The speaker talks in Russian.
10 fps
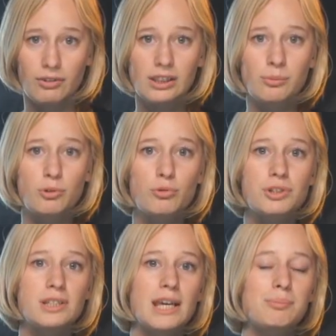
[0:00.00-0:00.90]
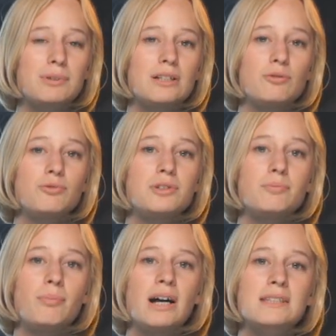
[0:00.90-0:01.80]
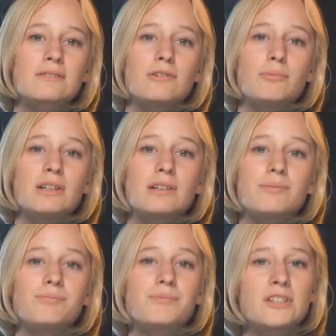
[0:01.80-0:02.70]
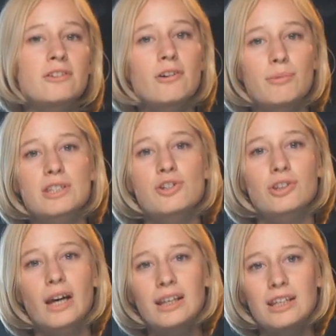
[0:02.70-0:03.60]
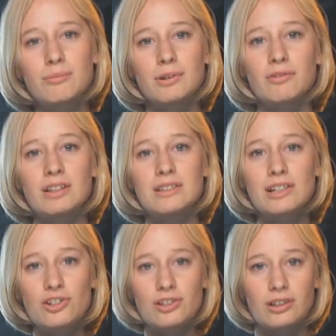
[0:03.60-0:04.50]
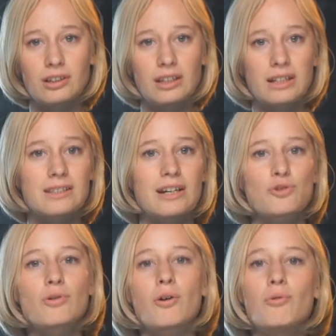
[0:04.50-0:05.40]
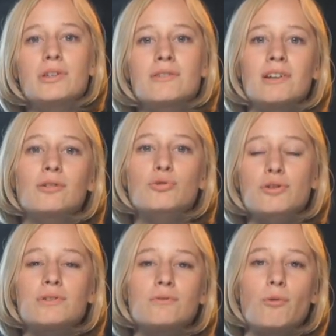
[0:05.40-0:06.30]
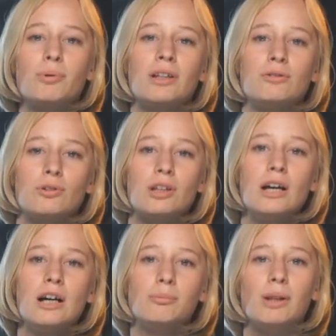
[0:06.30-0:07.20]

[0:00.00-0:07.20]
В этом курсе я поделюсь базовыми цветовыми сочетаниями в одежде и расскажу, какой цвет лучше всего подойдет